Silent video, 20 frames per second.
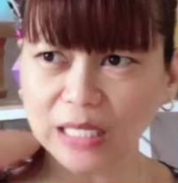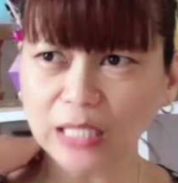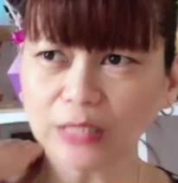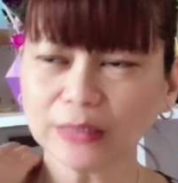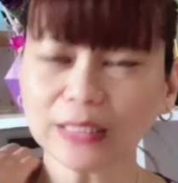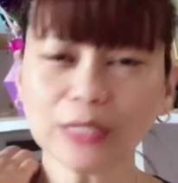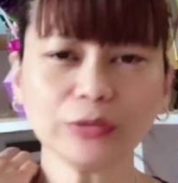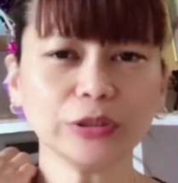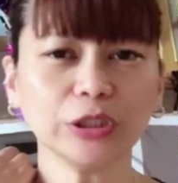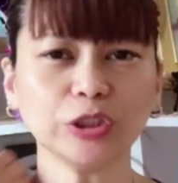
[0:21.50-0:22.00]
ang
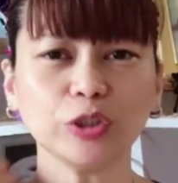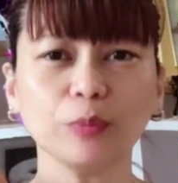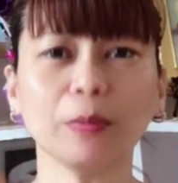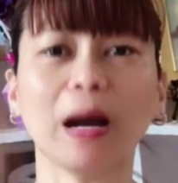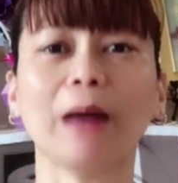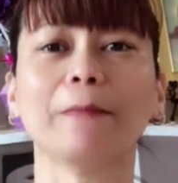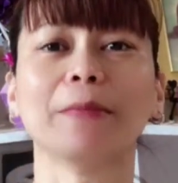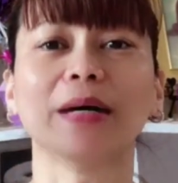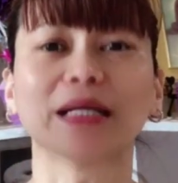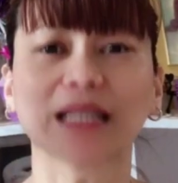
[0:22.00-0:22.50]
tawag dito, yung
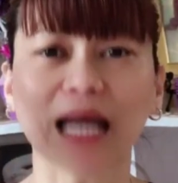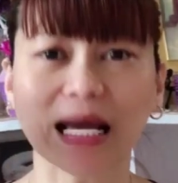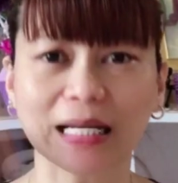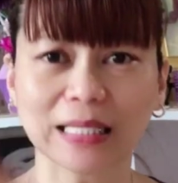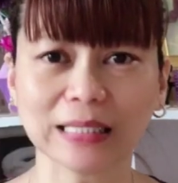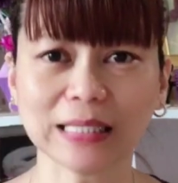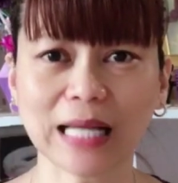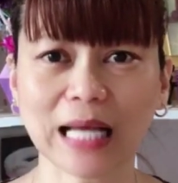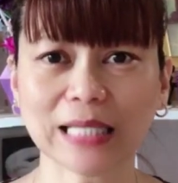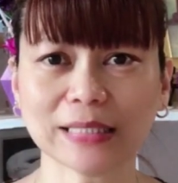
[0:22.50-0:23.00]
mga
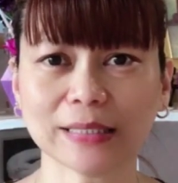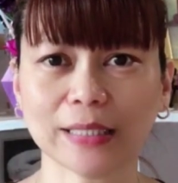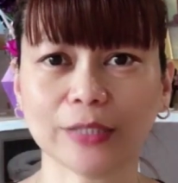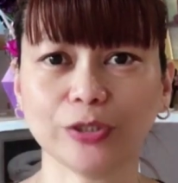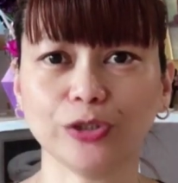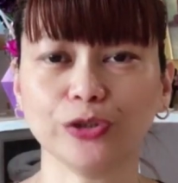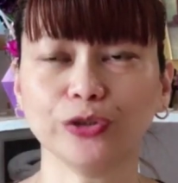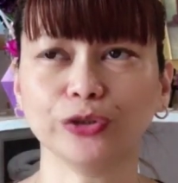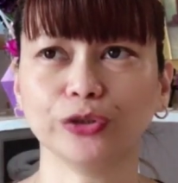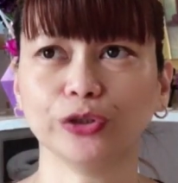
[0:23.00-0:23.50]
mararanasan
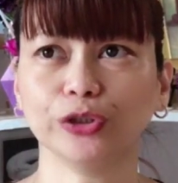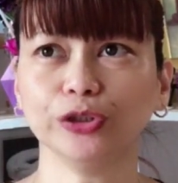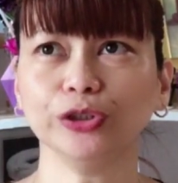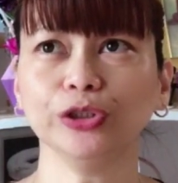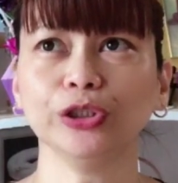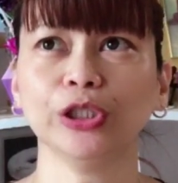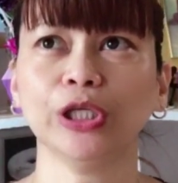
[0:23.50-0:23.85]
nyo, no?